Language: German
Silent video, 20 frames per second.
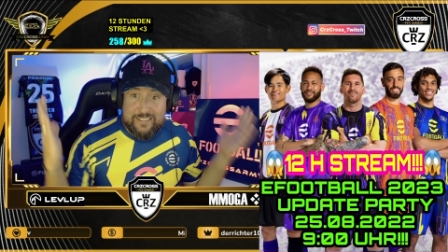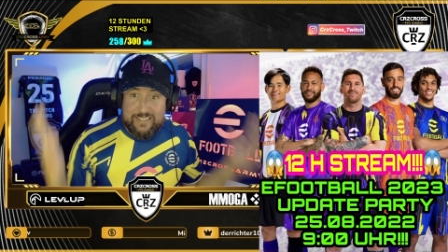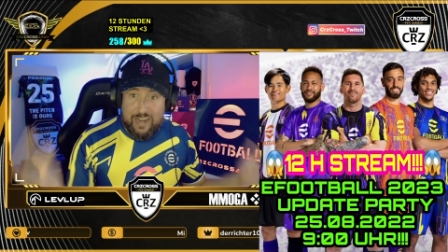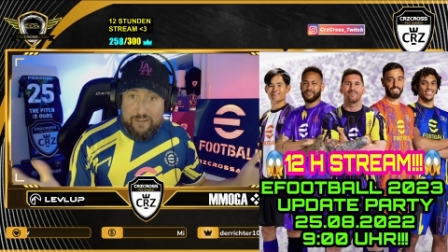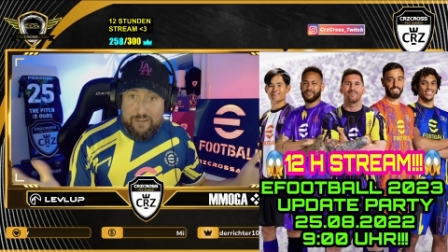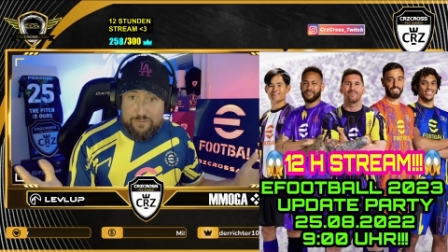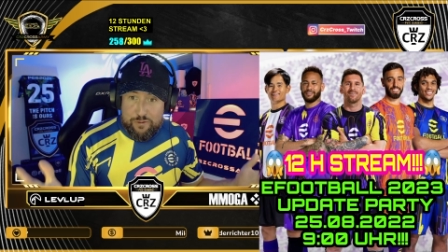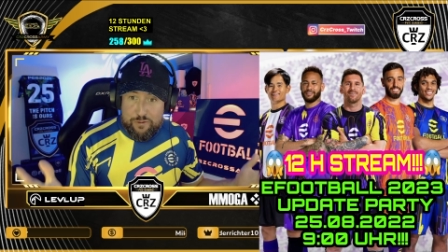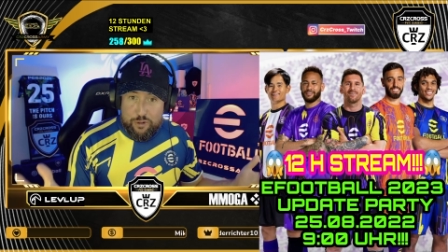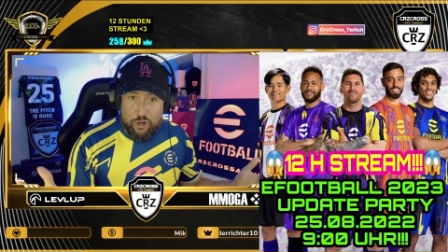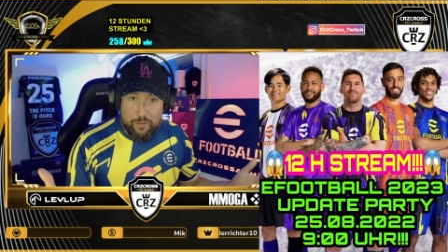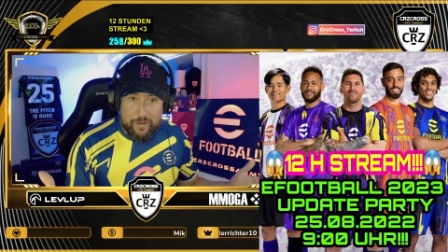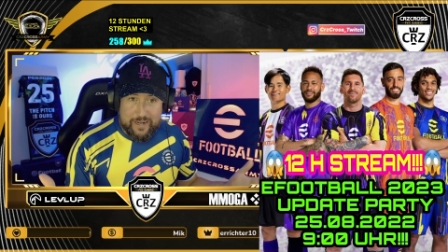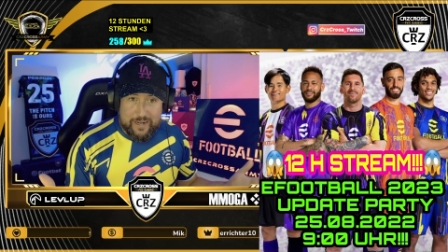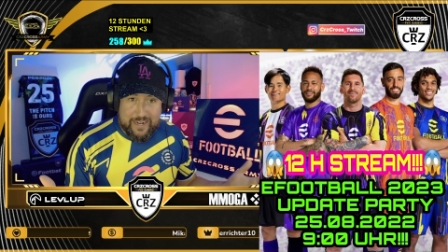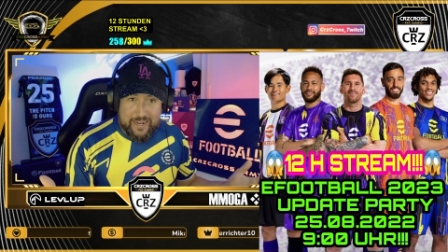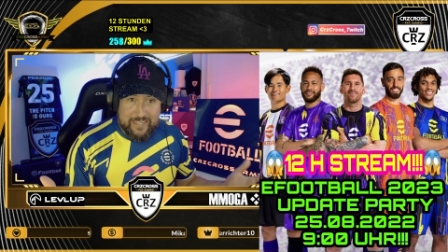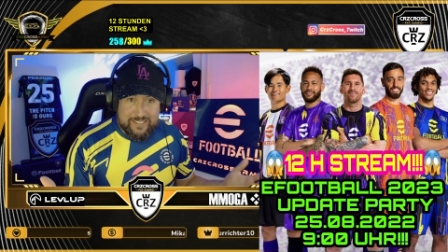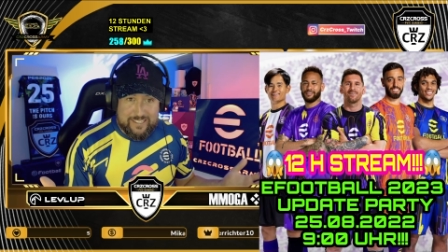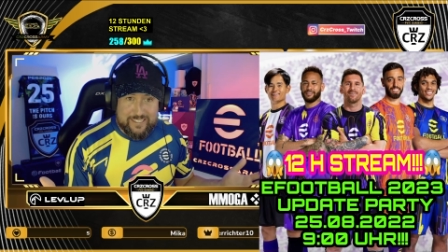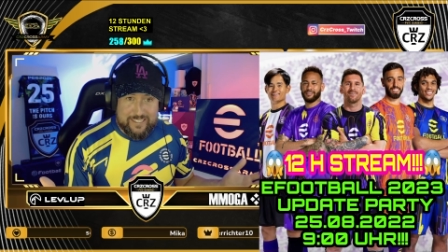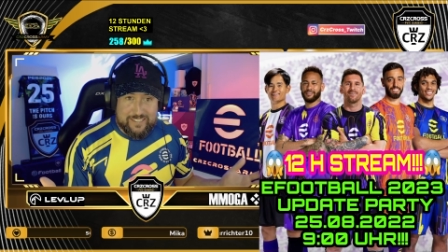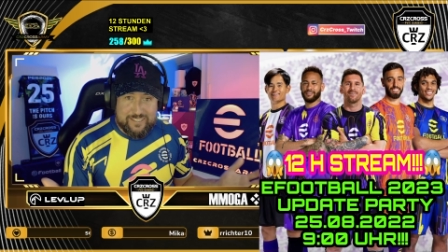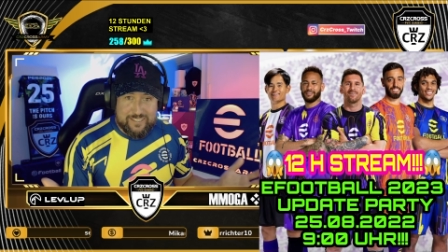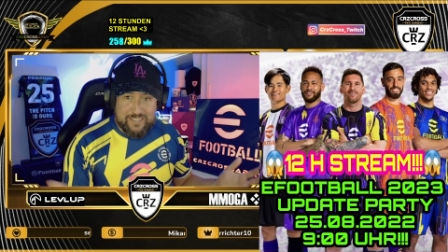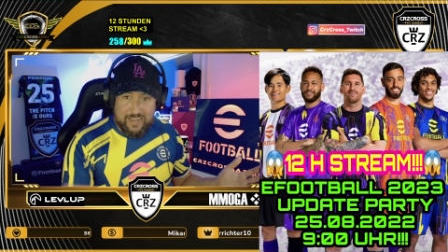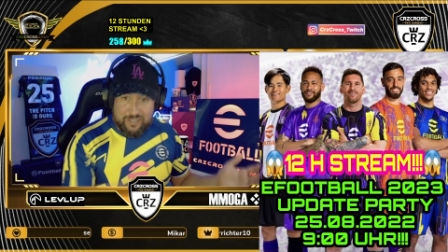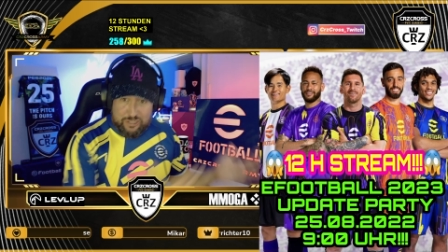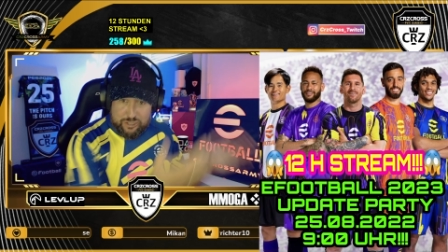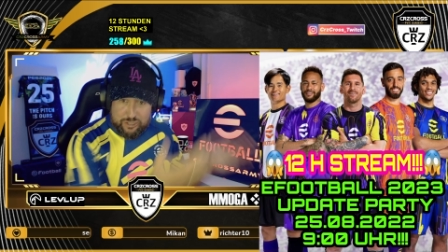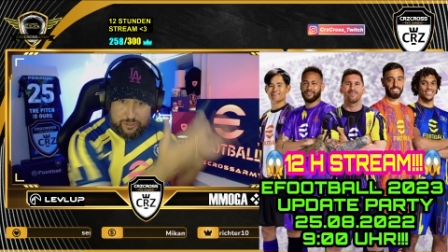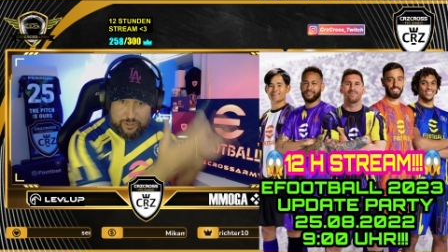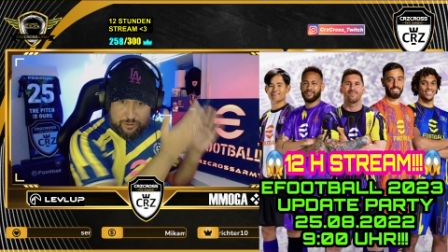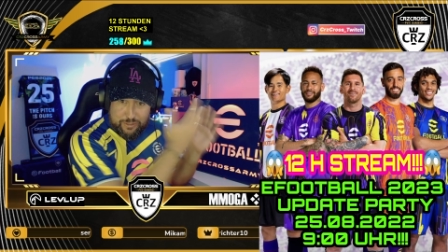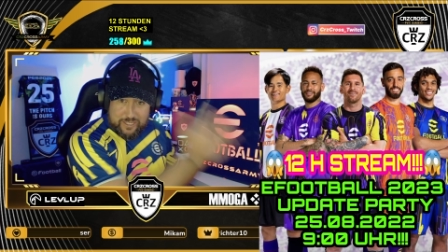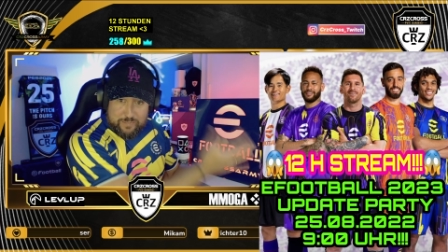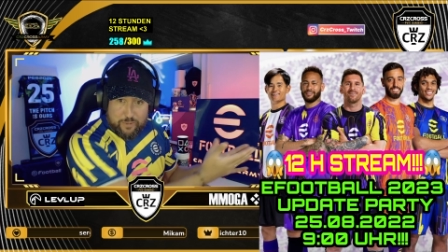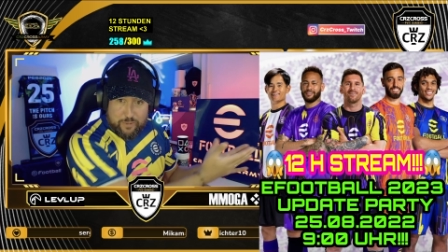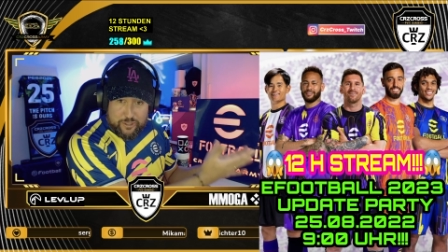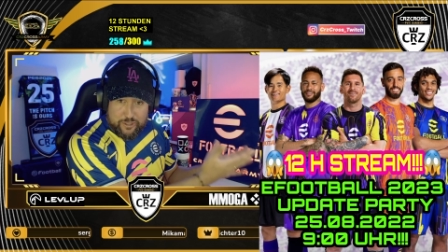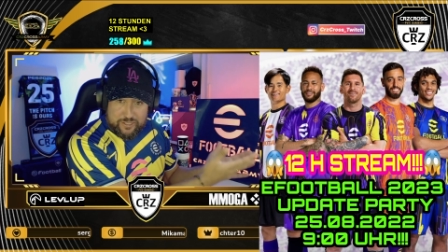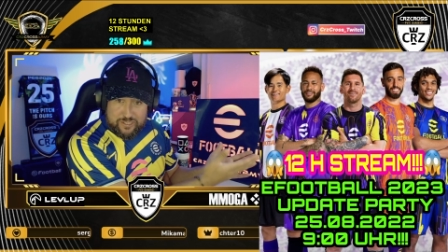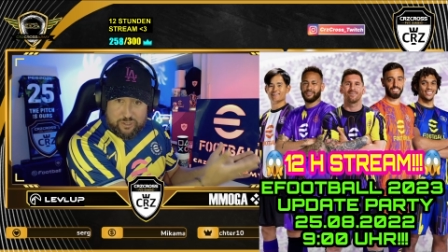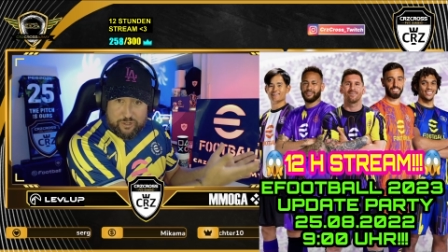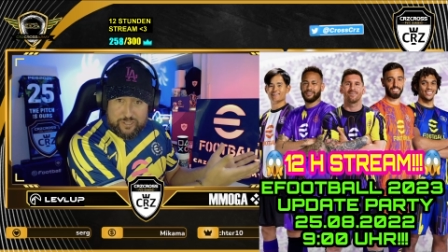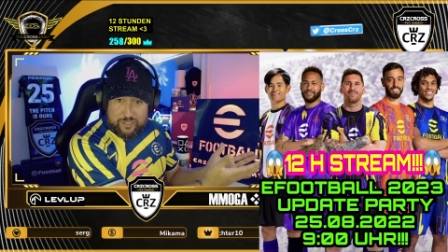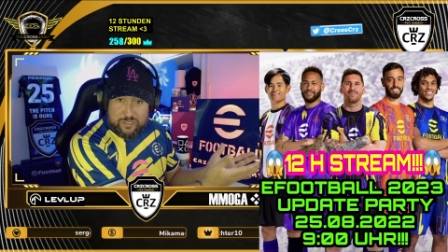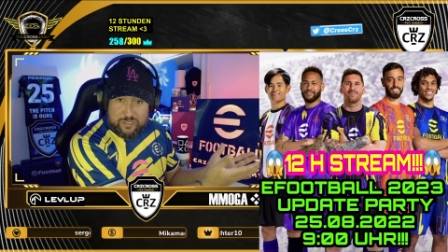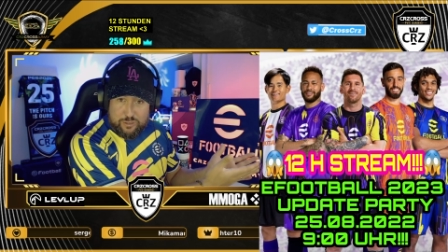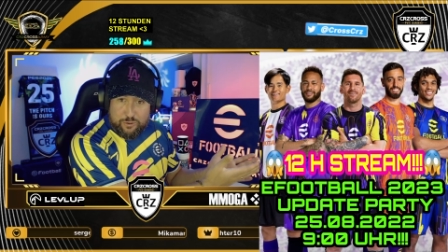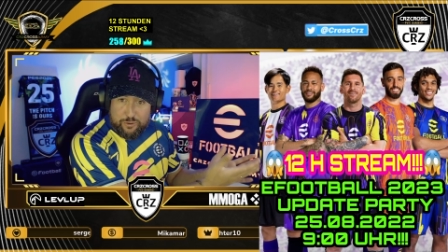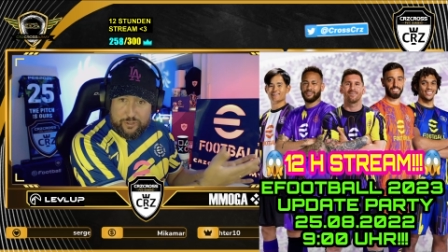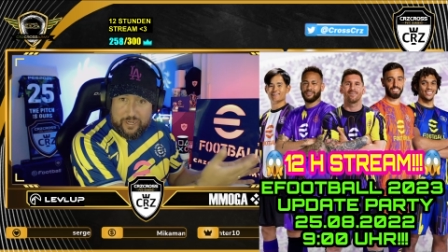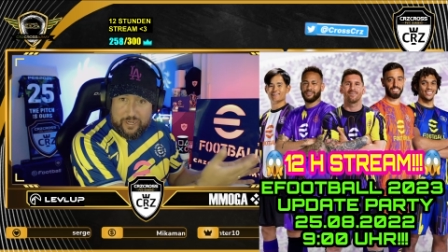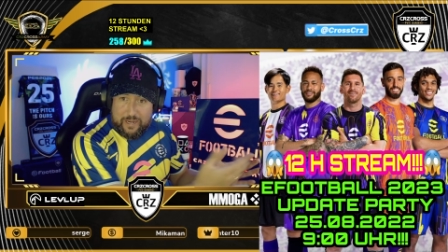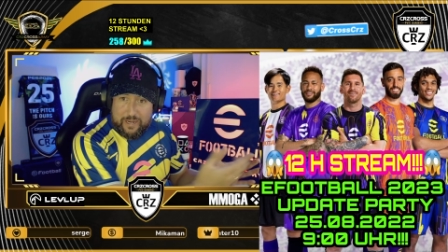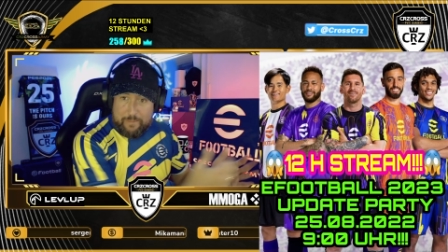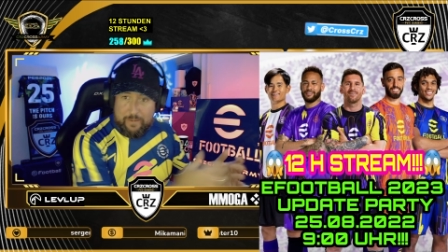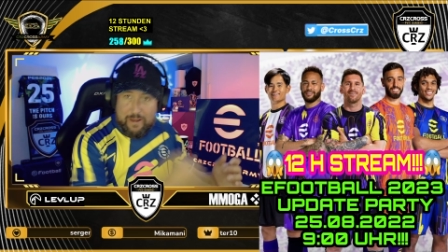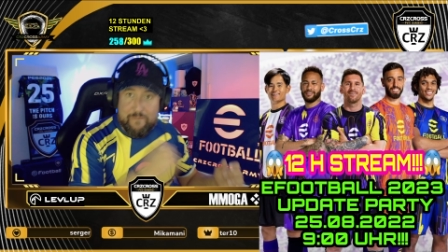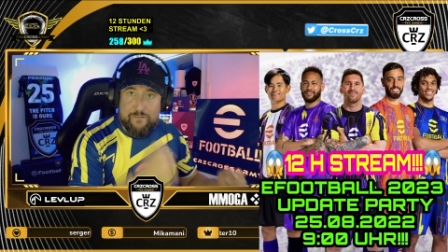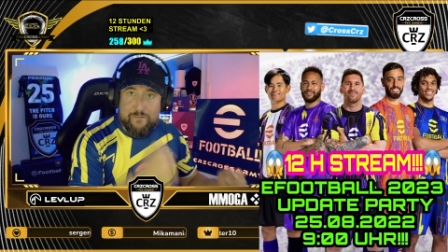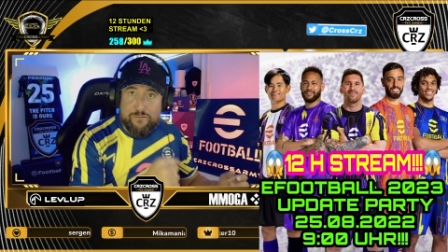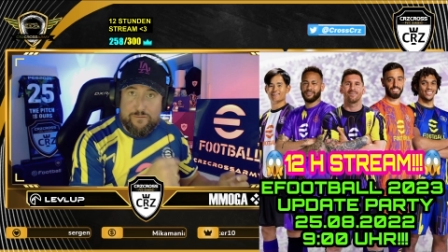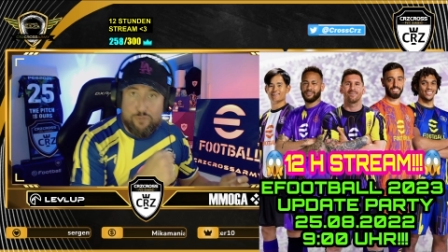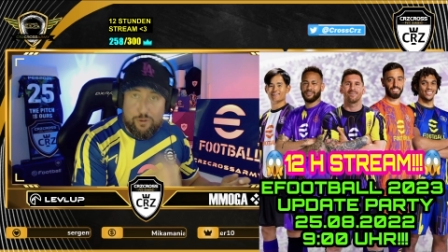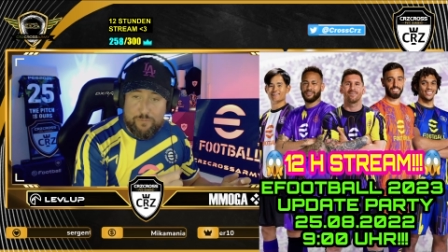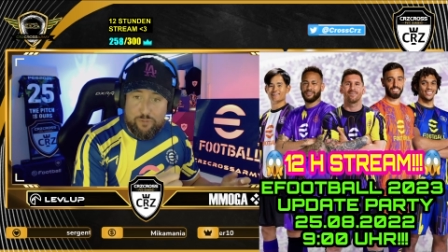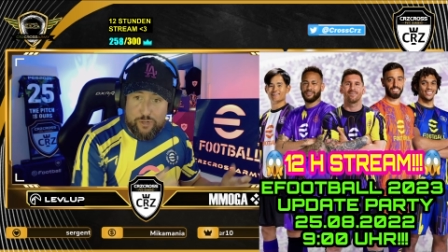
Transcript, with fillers: Dafür nochmal ein herzliches Dankeschön und ich möchte es euch zurückgeben in Form